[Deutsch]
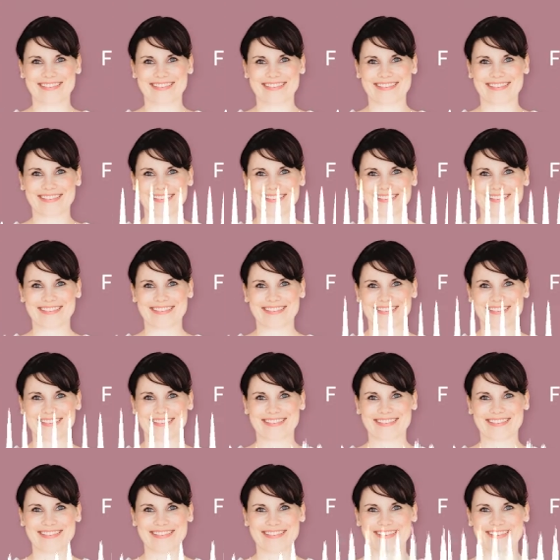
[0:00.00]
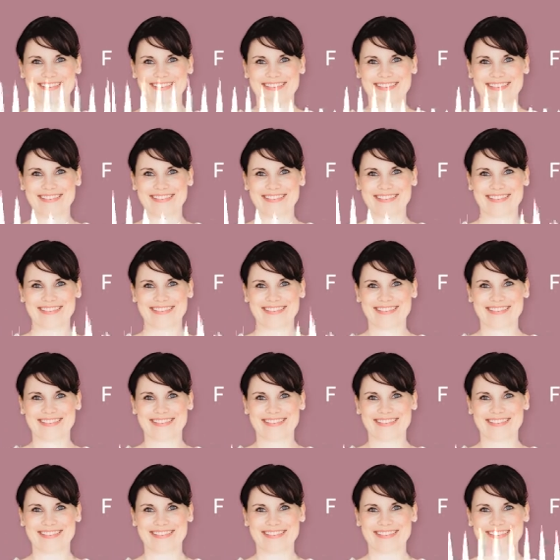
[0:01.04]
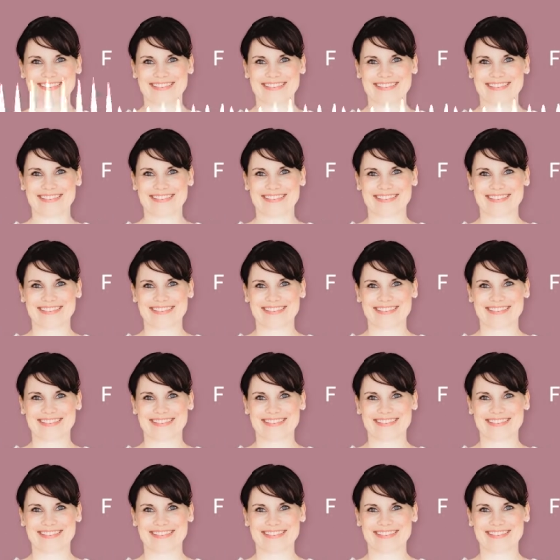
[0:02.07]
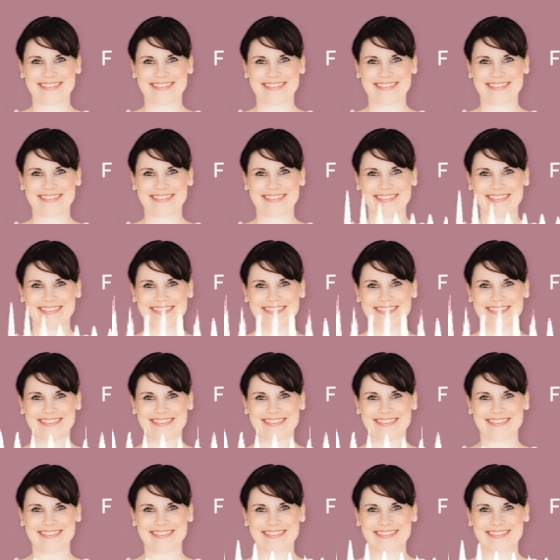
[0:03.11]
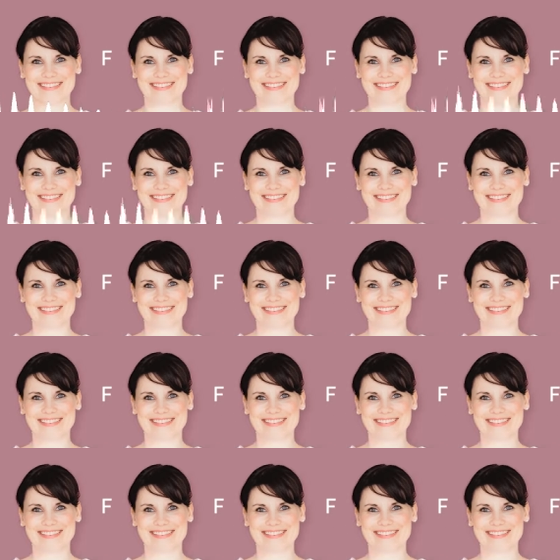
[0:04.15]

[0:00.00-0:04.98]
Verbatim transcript: Und wie sehr dich das erfüllt und dein Leben bereichert.